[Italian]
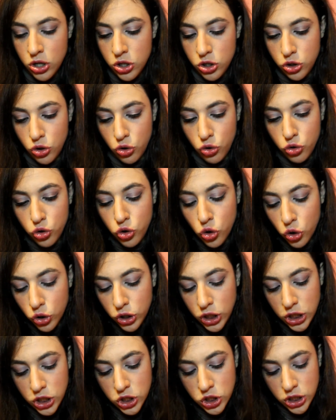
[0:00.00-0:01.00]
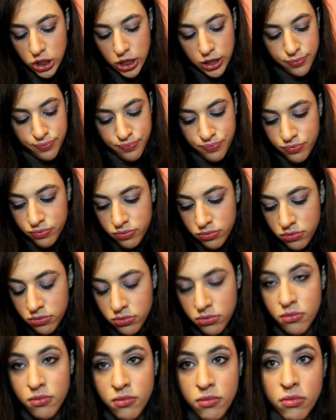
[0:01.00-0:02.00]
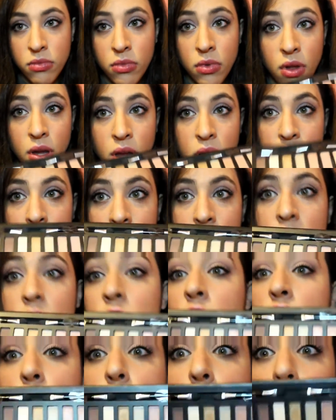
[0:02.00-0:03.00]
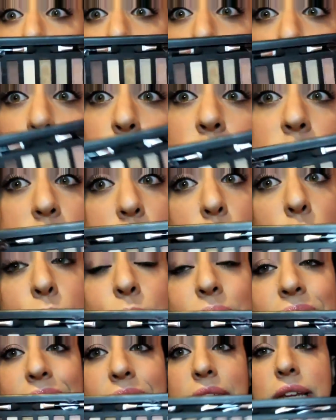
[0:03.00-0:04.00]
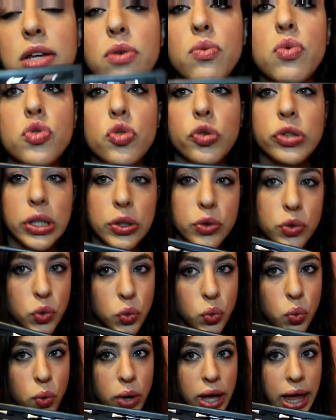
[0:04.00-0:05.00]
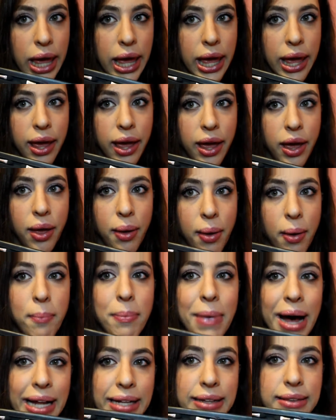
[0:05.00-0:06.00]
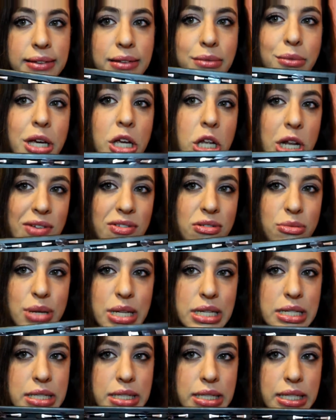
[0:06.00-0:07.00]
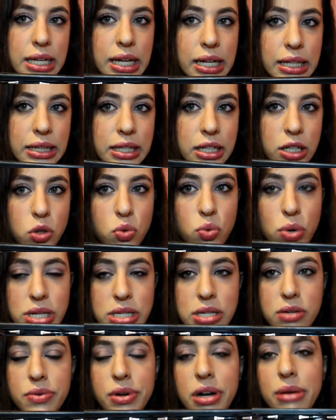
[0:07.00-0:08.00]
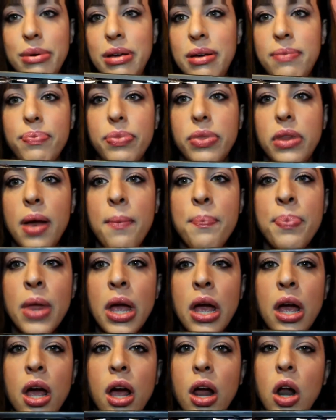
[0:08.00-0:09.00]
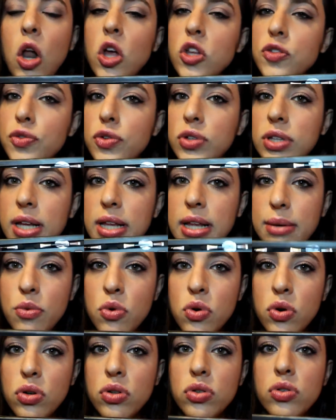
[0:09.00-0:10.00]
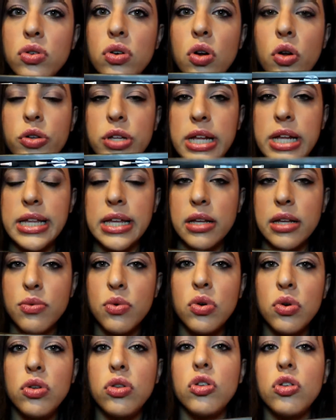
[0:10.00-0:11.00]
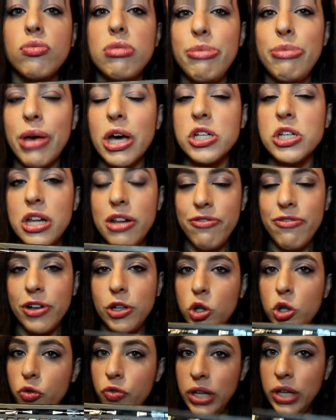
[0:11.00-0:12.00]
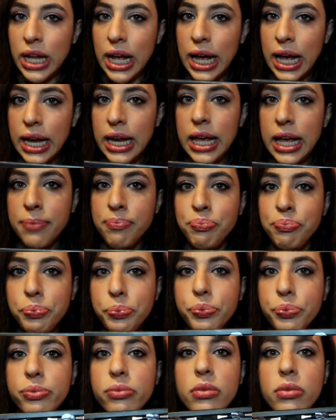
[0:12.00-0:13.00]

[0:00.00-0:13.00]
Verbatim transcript: sono 12 ci sono 12 ombretti di cui soltanto due mattono, io ne avrei messi altri due sicuramente l'ho sfruttata molto, l'ho utilizzata molto mi piace l'effetto finale